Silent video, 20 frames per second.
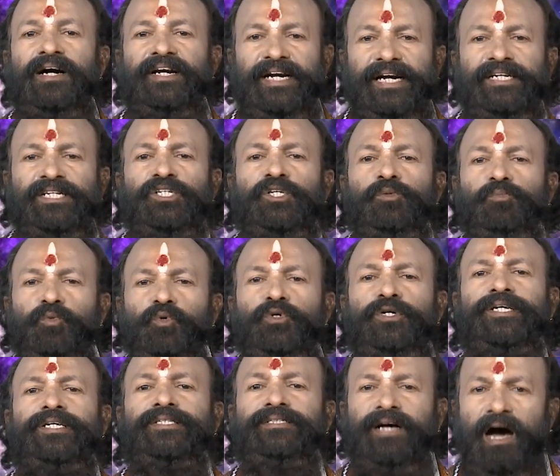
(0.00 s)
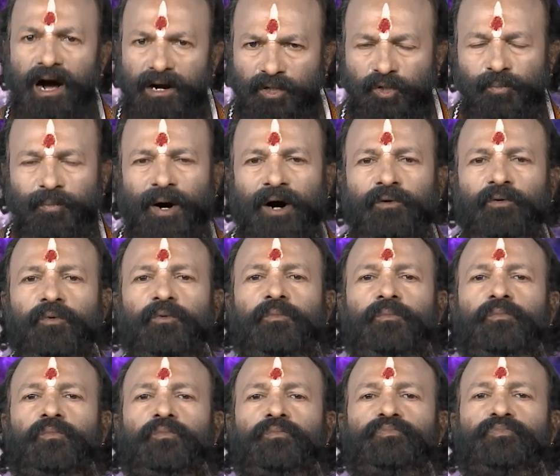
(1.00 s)
ரெண்டு மூன்று நான்கு
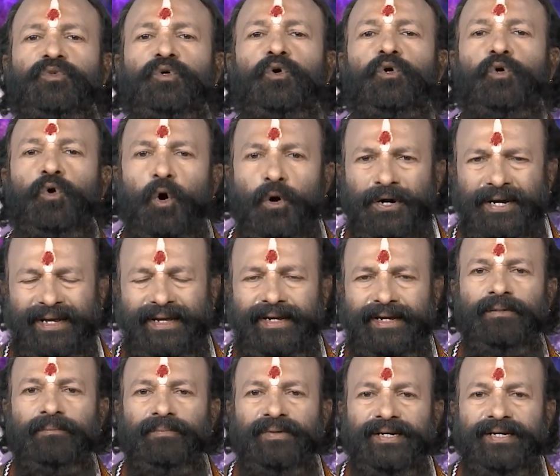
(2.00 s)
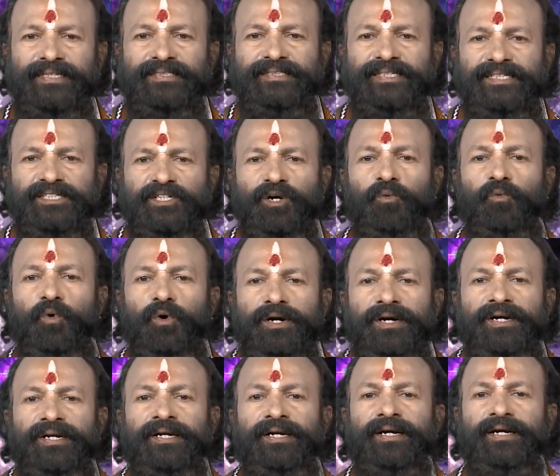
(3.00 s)
பாகவும் ரோகிணி மிருகசிஷம்
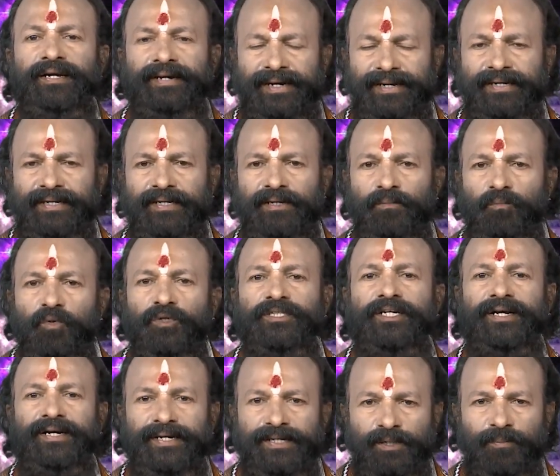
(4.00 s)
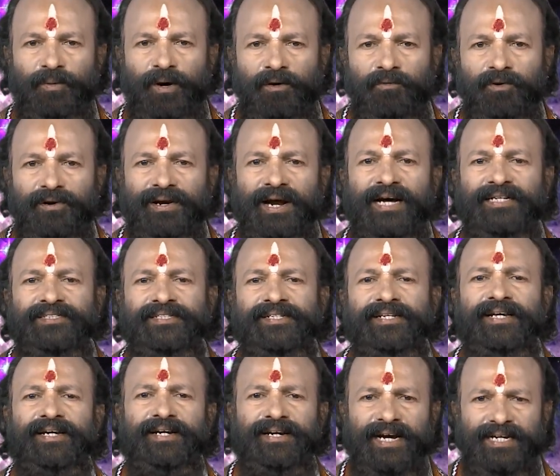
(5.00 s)
ஒன்று ரெண்டு மொத ரெண்டு பாகம்
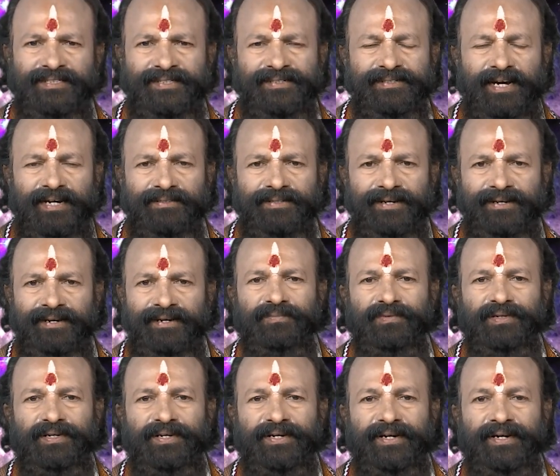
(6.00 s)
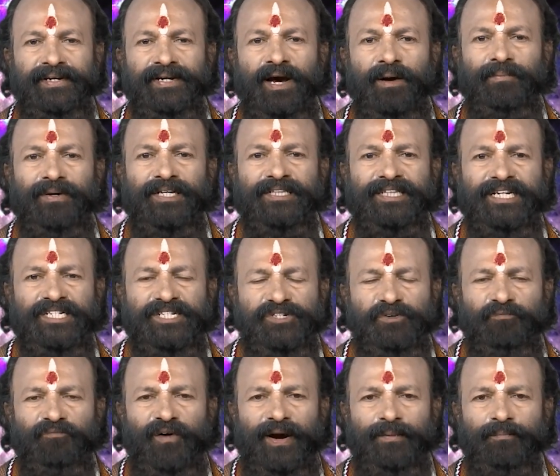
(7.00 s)
ராசியிலே ராசி நாதேங்க ரெண்டாம் இடத்தில்
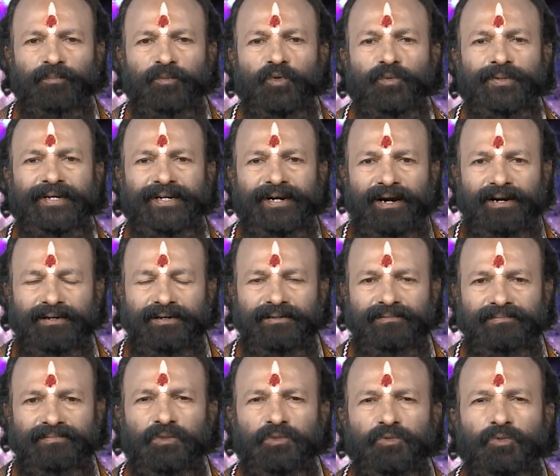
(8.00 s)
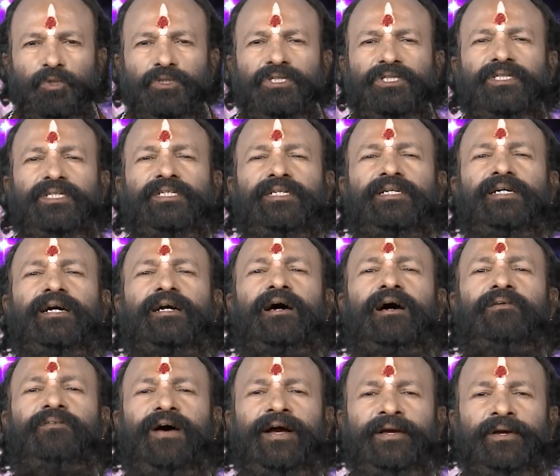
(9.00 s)
செவ்வாய் பூமிக்காரர்கள்
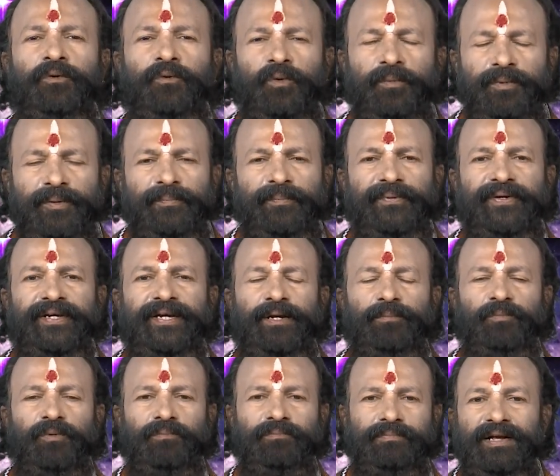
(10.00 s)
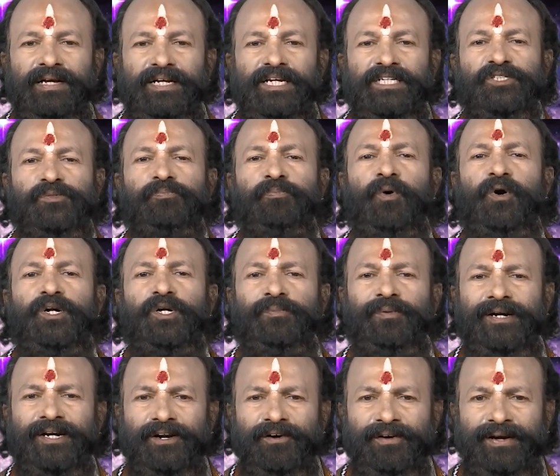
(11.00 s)
சொத்துக்களாக வாங்கி குமிப்பீங்க இப்போ எக்ஸ்போர்ட்
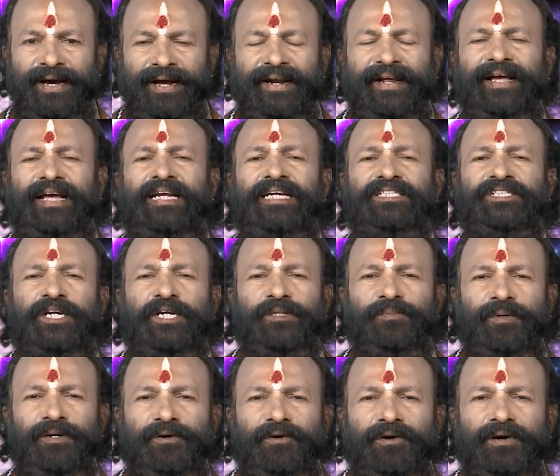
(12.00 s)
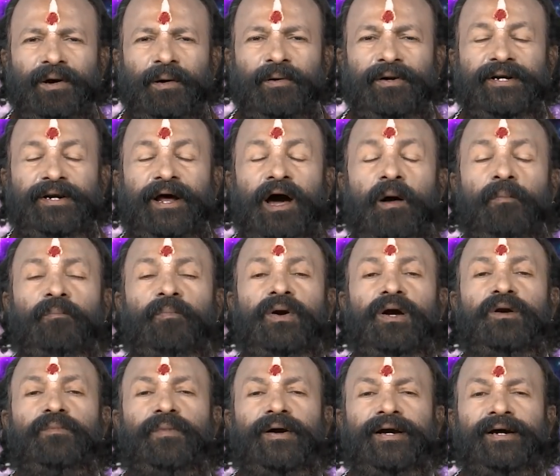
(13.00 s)
பண்ணுறவங்க ரியல் எஸ்டேட் பண்ணுறவங்க
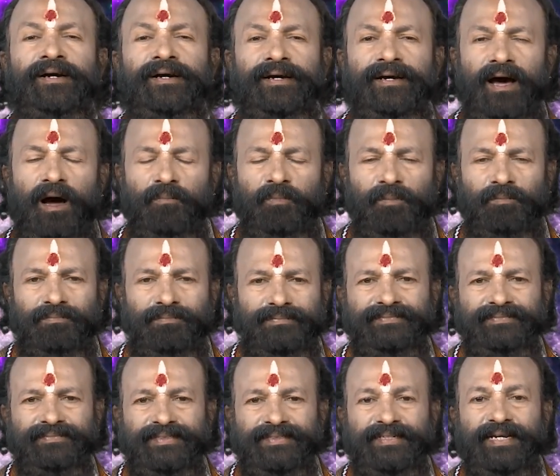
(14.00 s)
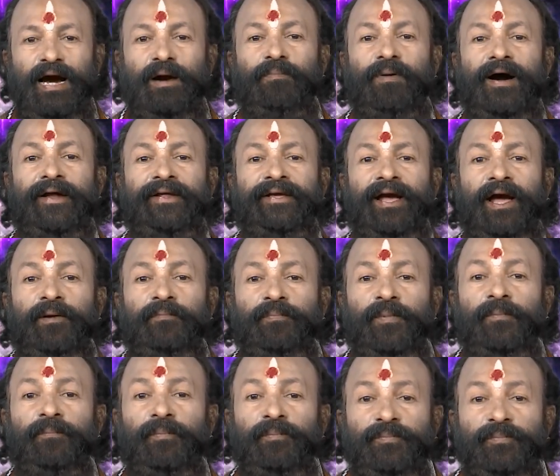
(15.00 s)
டபுள் மடங்கு லாபம் வியாபாரியா
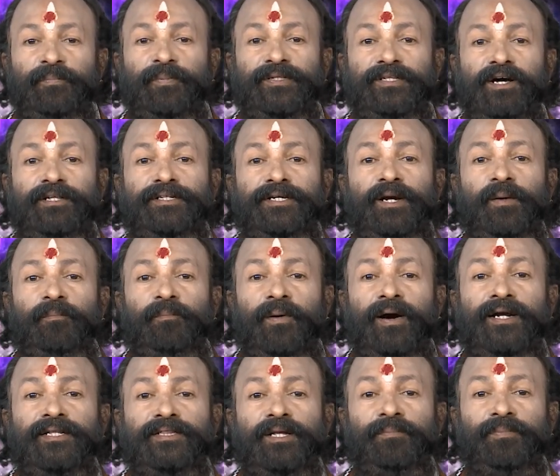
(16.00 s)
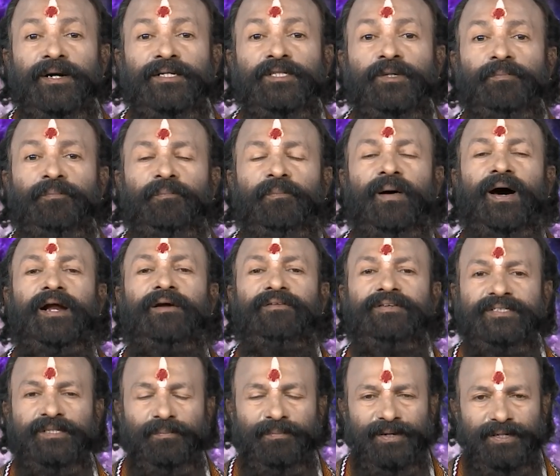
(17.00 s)
இப்போ இப்போ தான் நீங்கள் பணத்தை பார்த்து
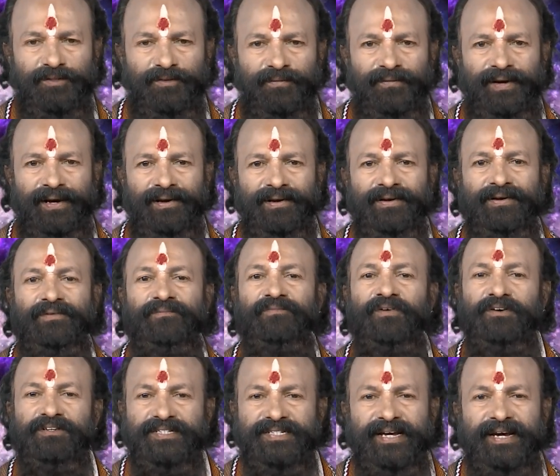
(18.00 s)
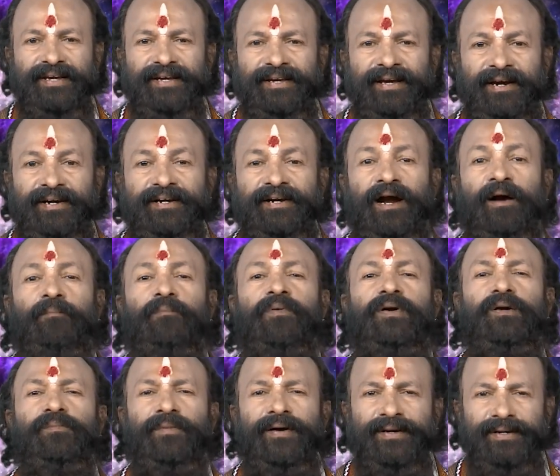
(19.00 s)
பரவசப்படுத்துவீங்க விவசாயிங்க
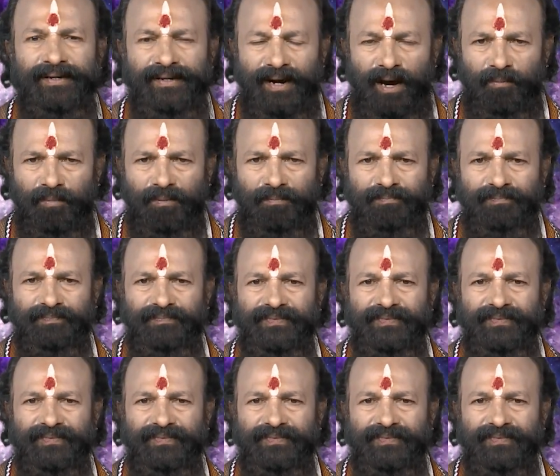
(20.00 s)
டபுள் மடங்கு லாபம்